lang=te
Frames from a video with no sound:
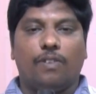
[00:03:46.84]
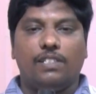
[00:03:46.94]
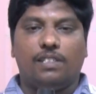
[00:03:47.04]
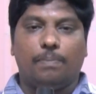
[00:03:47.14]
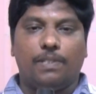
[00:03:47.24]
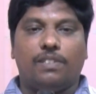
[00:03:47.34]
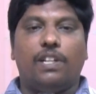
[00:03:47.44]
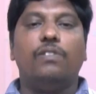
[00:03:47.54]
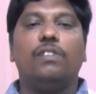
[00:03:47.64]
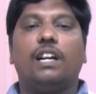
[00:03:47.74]
వైసీపీ
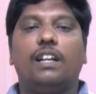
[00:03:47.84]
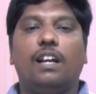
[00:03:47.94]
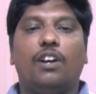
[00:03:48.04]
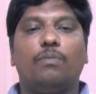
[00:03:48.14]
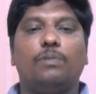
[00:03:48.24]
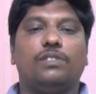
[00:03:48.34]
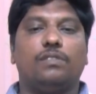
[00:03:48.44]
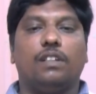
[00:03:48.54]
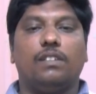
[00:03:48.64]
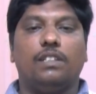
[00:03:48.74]
శ్రేణులు కానీ
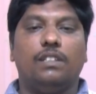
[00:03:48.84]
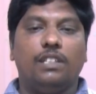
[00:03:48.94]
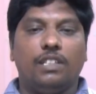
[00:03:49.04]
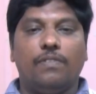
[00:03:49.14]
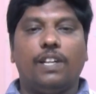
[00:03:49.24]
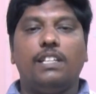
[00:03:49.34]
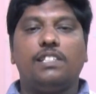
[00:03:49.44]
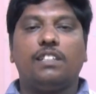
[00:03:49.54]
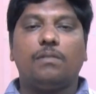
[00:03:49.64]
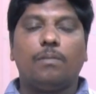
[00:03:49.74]
ఆరోపిస్తున్నారు ఇవన్నీ
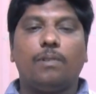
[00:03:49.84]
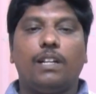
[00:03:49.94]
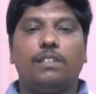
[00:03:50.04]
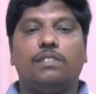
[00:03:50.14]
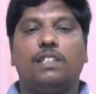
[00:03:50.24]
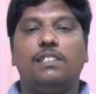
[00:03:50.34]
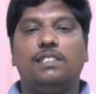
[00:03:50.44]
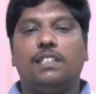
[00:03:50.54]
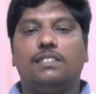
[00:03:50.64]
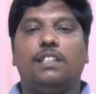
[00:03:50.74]
చంద్రబాబు నాయుడుకు
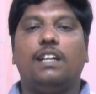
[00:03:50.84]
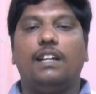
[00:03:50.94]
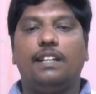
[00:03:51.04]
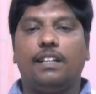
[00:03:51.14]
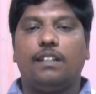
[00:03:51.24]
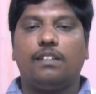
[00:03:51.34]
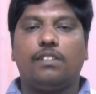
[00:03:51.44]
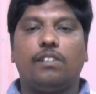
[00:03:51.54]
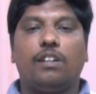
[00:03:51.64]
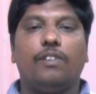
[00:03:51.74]
తెలిసినా సరే అంటీ
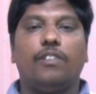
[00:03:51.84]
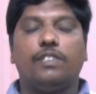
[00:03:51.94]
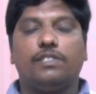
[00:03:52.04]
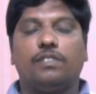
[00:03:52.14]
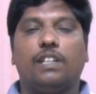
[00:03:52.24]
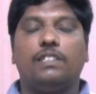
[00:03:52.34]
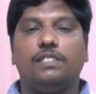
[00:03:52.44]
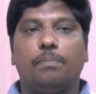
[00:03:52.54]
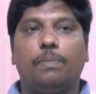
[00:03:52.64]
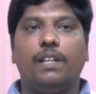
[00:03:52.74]
అంటున్నట్లుగా
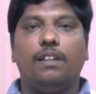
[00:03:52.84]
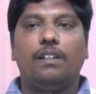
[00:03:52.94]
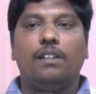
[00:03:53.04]
వ్యవహరిస్తున్నారని చెప్పి